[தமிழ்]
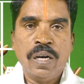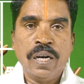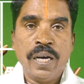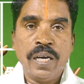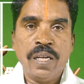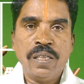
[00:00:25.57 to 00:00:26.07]

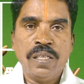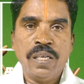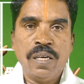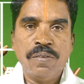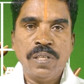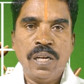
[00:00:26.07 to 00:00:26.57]
ரெண்டாயிரத்தி
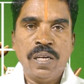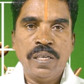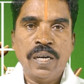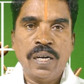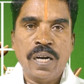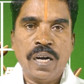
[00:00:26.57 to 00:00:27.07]
இருபதில்
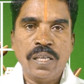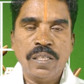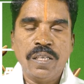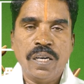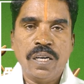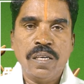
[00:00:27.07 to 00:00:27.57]
என்ன
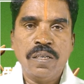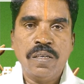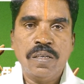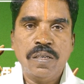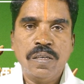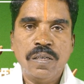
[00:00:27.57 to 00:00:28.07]
நடந்தது என்று
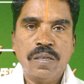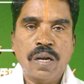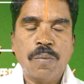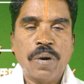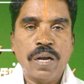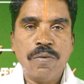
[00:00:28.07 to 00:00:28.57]

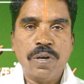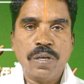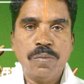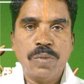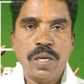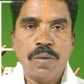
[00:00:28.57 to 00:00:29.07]
நாம்
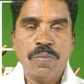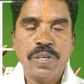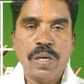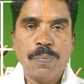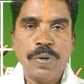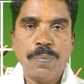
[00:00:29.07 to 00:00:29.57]
அனைவருக்கும் தெரியும்
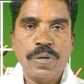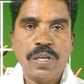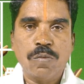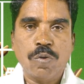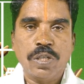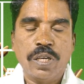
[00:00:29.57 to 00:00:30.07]

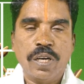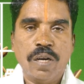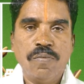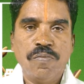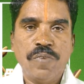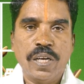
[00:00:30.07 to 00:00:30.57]
எப்படிப்பட்ட
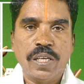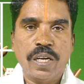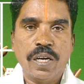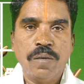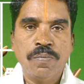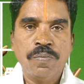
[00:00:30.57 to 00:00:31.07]
சோதனைகளும்
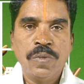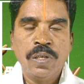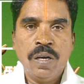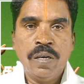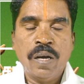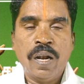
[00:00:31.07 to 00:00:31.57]
வேதனைகளும்
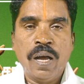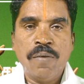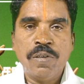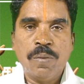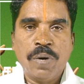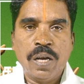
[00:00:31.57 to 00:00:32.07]
எல்லா
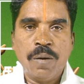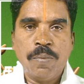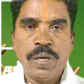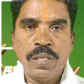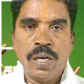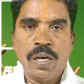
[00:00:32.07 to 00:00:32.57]
விதமான
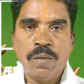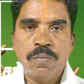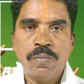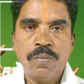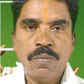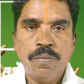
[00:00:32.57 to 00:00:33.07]

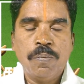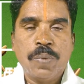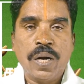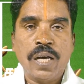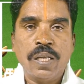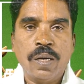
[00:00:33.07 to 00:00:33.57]
மனிதர்களும்
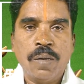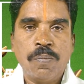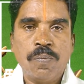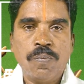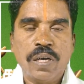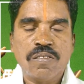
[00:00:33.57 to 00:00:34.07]
படாத
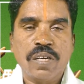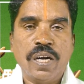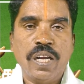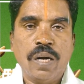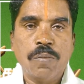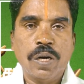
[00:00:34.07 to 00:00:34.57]

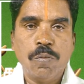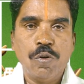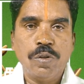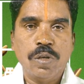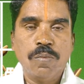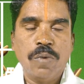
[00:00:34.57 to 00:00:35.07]
கஷ்டங்களை நாம்
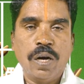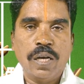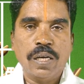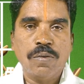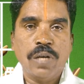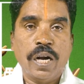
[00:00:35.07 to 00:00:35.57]
அனுபவித்தோம்
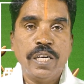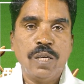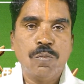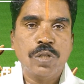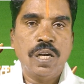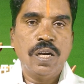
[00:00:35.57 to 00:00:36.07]
அதாவது ஆண்டி
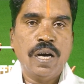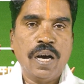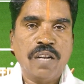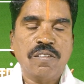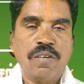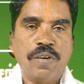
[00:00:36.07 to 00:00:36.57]
முதல்
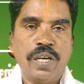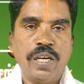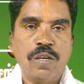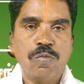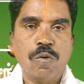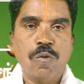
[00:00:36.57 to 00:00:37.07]
அரசன் வரை
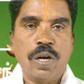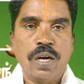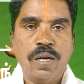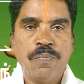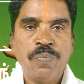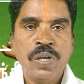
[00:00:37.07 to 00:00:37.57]
என்று
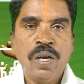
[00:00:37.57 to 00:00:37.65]
சொல்வார்கள்